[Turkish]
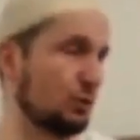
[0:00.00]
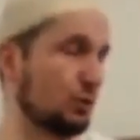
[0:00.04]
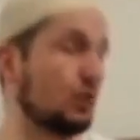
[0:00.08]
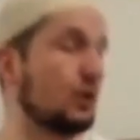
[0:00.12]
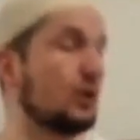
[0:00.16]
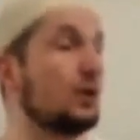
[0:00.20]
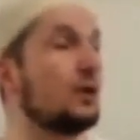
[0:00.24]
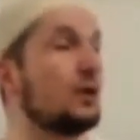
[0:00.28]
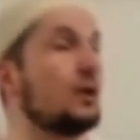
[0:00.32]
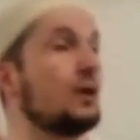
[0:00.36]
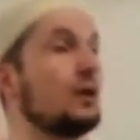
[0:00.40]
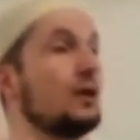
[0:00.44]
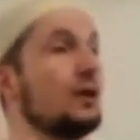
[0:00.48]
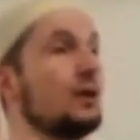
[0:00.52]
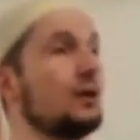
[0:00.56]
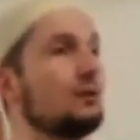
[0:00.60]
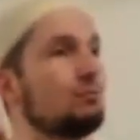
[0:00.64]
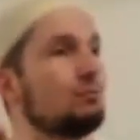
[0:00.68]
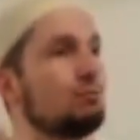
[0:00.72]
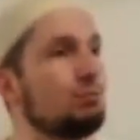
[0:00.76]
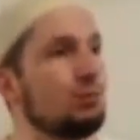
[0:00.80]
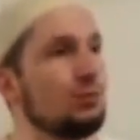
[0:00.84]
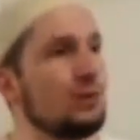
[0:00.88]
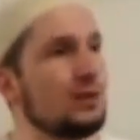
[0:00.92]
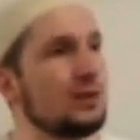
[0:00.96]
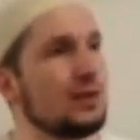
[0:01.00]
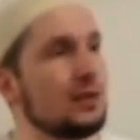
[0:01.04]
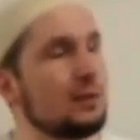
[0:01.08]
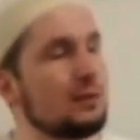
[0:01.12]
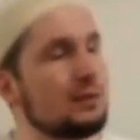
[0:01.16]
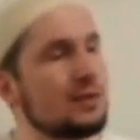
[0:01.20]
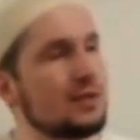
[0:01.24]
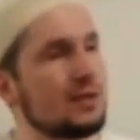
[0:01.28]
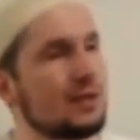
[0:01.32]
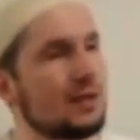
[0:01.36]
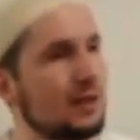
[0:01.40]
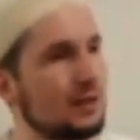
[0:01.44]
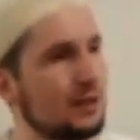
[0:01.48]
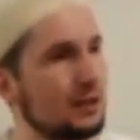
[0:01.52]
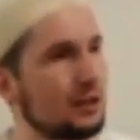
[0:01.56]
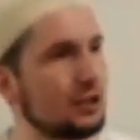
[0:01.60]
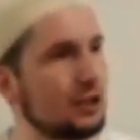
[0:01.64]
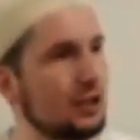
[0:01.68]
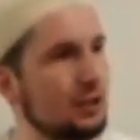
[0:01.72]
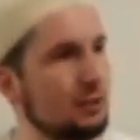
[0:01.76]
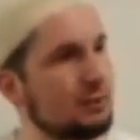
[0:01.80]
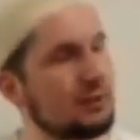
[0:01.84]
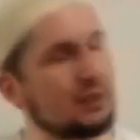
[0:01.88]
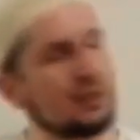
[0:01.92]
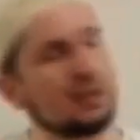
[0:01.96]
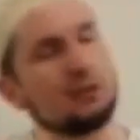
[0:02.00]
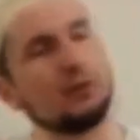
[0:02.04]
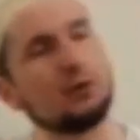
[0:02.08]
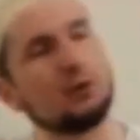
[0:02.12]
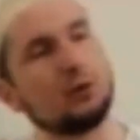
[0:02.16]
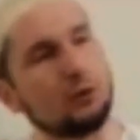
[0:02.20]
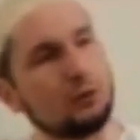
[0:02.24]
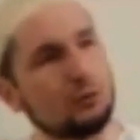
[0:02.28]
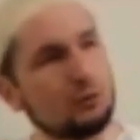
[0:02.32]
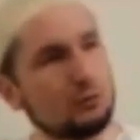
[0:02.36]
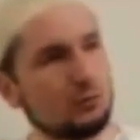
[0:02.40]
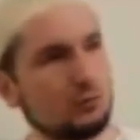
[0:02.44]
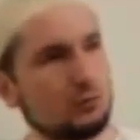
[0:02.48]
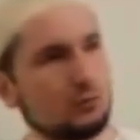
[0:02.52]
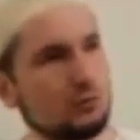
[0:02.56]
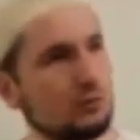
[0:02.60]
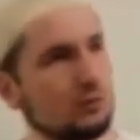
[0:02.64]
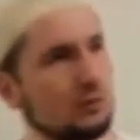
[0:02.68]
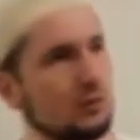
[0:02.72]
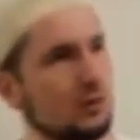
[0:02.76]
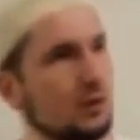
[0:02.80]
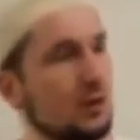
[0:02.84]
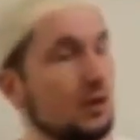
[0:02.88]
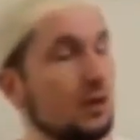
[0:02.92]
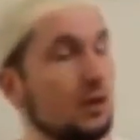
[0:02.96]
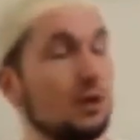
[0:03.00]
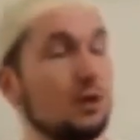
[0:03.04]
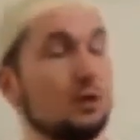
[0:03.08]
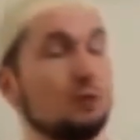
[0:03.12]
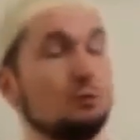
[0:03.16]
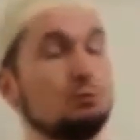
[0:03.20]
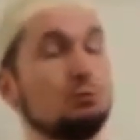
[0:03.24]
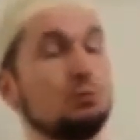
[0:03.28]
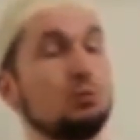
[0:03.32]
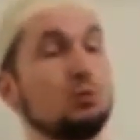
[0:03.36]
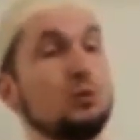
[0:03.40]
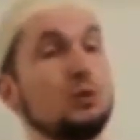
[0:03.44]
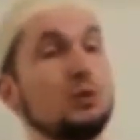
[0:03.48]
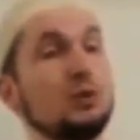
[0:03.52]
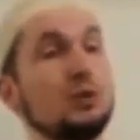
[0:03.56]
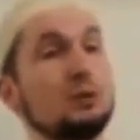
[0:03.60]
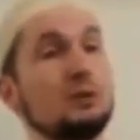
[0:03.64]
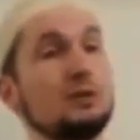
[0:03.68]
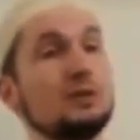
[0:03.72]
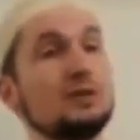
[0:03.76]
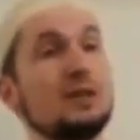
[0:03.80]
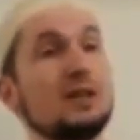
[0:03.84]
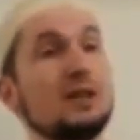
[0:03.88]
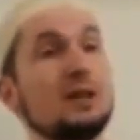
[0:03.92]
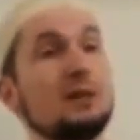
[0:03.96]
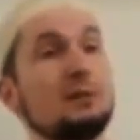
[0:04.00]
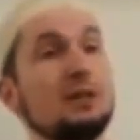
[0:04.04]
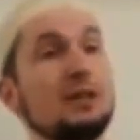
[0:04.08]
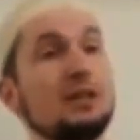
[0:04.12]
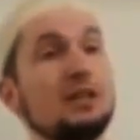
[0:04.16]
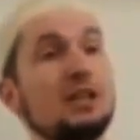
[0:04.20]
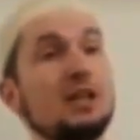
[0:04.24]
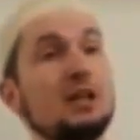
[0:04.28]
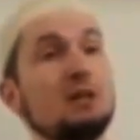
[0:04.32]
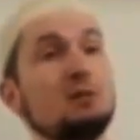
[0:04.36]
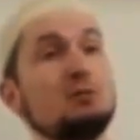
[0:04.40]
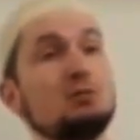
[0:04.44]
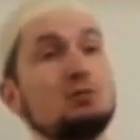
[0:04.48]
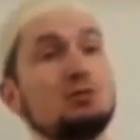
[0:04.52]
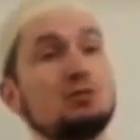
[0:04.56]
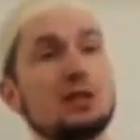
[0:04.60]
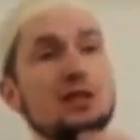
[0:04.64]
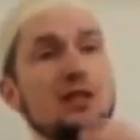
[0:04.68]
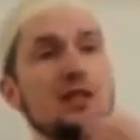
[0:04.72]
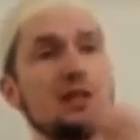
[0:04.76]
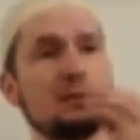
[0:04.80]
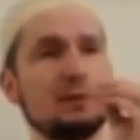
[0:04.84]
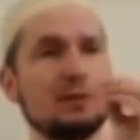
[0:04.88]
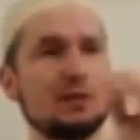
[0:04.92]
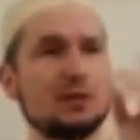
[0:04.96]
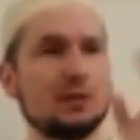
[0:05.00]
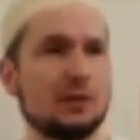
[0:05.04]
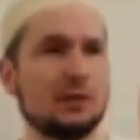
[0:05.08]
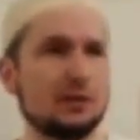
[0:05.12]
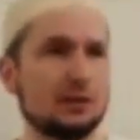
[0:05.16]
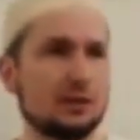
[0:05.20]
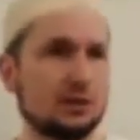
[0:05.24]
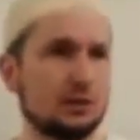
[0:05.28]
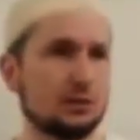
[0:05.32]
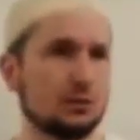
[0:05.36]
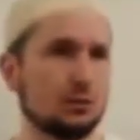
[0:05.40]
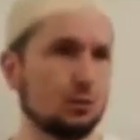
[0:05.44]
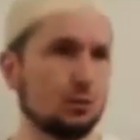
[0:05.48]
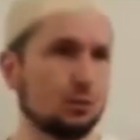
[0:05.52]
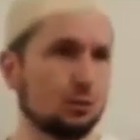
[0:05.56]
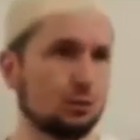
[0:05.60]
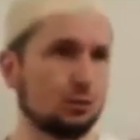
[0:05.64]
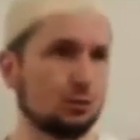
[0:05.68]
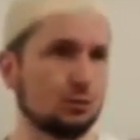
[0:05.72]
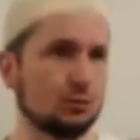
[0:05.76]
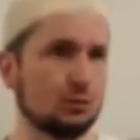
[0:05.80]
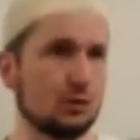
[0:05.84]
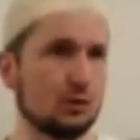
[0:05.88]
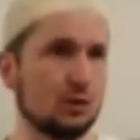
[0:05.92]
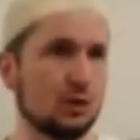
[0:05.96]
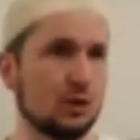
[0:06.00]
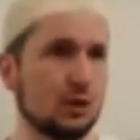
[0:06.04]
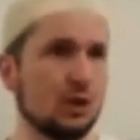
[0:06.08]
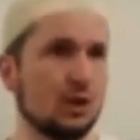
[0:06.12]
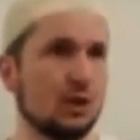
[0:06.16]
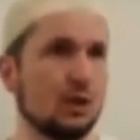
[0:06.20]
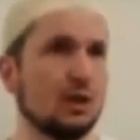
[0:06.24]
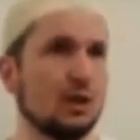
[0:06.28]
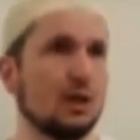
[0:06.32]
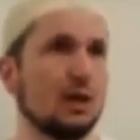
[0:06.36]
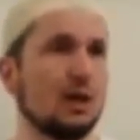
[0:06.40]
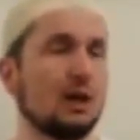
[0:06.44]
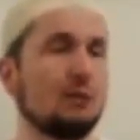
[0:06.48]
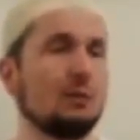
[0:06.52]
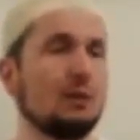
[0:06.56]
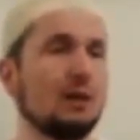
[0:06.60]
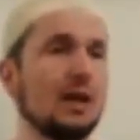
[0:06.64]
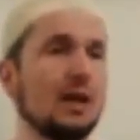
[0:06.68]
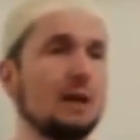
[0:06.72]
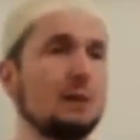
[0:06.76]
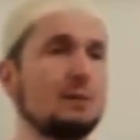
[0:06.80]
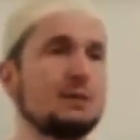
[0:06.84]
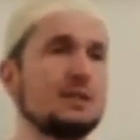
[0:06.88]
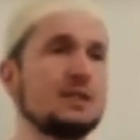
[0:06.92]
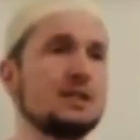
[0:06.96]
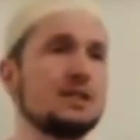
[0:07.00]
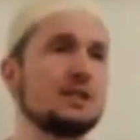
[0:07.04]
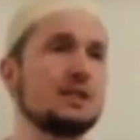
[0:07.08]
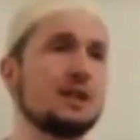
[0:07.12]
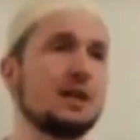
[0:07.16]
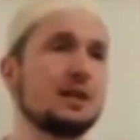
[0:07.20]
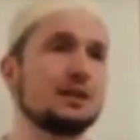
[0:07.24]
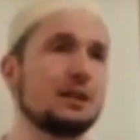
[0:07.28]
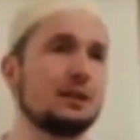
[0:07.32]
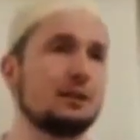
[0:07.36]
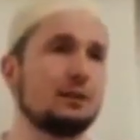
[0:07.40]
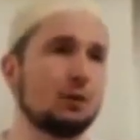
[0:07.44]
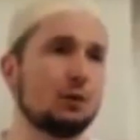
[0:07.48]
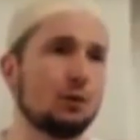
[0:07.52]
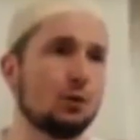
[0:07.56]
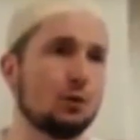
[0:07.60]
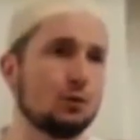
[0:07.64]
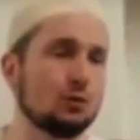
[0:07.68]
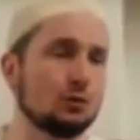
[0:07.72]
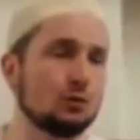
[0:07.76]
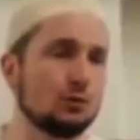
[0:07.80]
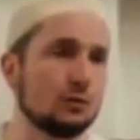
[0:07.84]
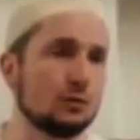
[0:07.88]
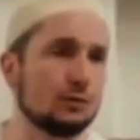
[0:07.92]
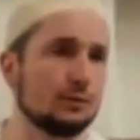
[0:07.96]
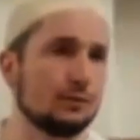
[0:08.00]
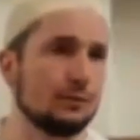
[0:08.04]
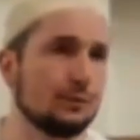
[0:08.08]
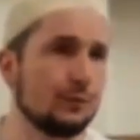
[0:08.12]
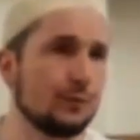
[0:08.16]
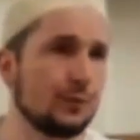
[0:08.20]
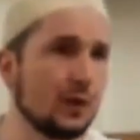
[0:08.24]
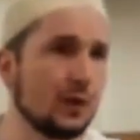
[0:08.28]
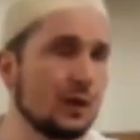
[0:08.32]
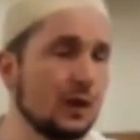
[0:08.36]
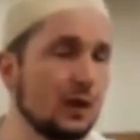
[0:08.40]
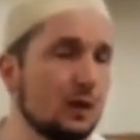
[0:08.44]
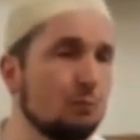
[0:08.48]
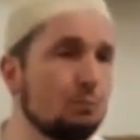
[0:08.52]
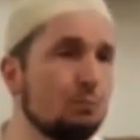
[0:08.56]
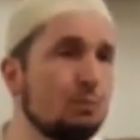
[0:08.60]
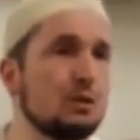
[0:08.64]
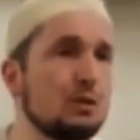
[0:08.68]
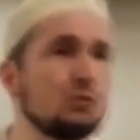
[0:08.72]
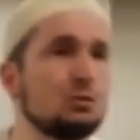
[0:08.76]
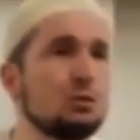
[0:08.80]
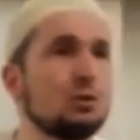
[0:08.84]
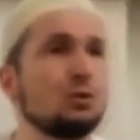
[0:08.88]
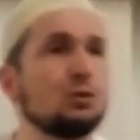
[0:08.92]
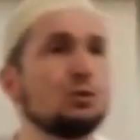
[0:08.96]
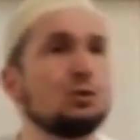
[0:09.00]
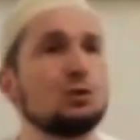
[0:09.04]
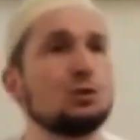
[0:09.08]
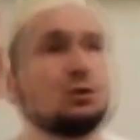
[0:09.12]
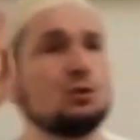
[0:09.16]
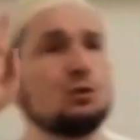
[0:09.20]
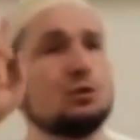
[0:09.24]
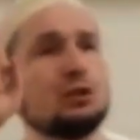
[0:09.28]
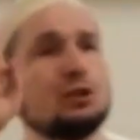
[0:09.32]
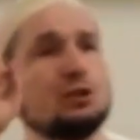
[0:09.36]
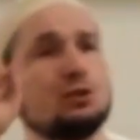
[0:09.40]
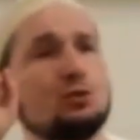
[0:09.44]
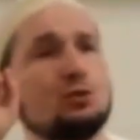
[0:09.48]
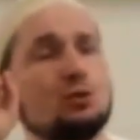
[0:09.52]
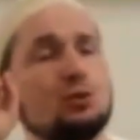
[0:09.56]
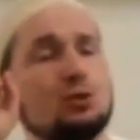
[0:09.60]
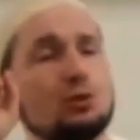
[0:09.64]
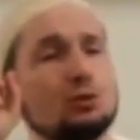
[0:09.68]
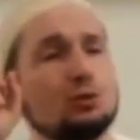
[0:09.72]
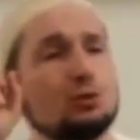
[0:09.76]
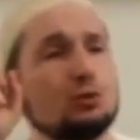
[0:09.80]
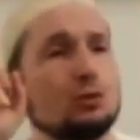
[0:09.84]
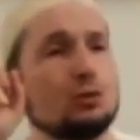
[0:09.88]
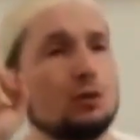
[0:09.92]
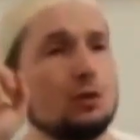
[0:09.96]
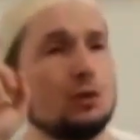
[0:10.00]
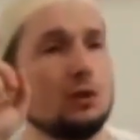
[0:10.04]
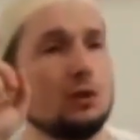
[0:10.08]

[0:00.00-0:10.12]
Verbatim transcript: orucu? Bunların hepsini kardeşler bir tarafa koyun. Bunun gibi sayabileceğim 100 tane hikmeti vardır orucun. Ama hepsini sağ tarafa koyun. Biz orucu şunun için tutuyoruz.